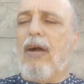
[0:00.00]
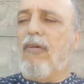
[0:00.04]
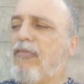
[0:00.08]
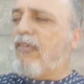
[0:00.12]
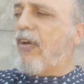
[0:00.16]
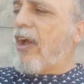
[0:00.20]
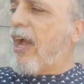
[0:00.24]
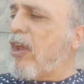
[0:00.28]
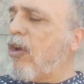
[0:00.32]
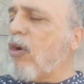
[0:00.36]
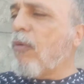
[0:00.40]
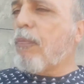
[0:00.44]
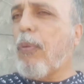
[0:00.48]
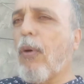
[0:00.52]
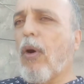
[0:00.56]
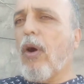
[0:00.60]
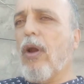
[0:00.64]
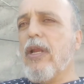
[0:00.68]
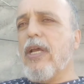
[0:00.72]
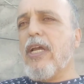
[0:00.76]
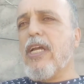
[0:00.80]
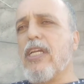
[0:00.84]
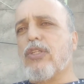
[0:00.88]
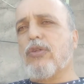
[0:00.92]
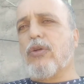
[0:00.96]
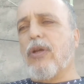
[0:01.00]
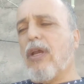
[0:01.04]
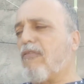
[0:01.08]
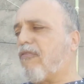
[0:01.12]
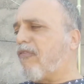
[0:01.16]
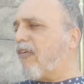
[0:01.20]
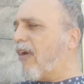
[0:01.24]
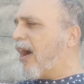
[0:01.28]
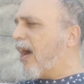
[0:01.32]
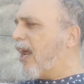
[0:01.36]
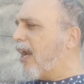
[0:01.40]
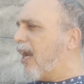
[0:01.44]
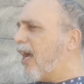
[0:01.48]
Vem um político e
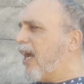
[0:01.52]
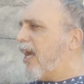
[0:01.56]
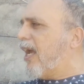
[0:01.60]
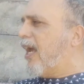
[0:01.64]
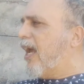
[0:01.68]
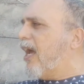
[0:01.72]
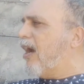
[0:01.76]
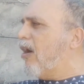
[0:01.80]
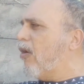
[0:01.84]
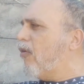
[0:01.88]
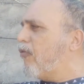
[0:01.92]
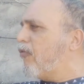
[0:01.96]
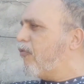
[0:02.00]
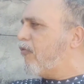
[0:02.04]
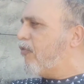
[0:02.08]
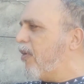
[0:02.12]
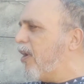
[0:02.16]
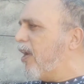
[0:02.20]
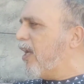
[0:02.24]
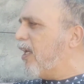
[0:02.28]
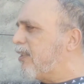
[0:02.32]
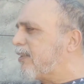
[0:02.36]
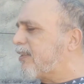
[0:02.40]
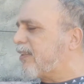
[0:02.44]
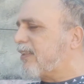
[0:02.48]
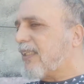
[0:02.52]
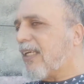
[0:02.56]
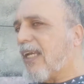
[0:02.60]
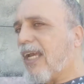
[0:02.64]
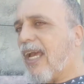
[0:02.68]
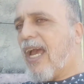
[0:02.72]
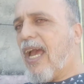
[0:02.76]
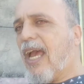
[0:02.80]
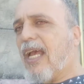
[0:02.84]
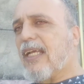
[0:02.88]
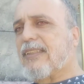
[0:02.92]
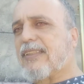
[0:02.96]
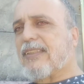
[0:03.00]
fala, eu fiz
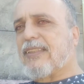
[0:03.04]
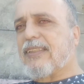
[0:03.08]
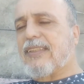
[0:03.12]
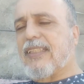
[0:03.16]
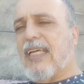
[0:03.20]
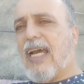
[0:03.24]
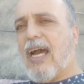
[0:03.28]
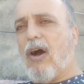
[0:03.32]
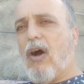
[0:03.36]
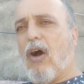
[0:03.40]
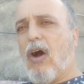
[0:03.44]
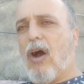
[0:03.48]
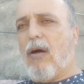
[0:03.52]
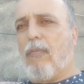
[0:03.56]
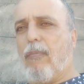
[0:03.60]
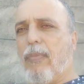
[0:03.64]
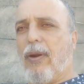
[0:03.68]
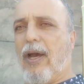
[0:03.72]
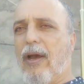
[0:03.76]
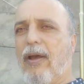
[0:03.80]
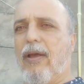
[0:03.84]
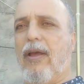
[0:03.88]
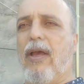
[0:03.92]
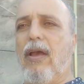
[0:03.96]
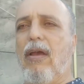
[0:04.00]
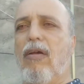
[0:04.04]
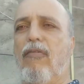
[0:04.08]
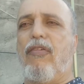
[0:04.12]
essa obra.